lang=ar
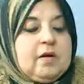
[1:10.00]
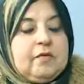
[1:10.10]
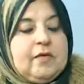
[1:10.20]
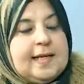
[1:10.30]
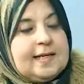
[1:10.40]

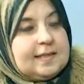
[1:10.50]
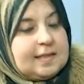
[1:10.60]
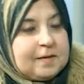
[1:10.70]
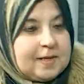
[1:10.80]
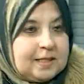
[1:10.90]
فعلا
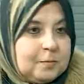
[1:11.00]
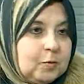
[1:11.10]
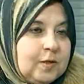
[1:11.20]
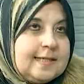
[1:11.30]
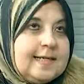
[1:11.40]
زي ما انت
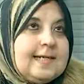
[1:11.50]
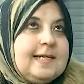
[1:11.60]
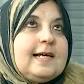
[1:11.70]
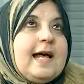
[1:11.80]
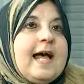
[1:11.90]
بتقولي يا
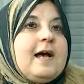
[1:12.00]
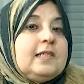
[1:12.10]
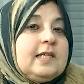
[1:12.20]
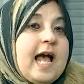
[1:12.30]
داليا أه-،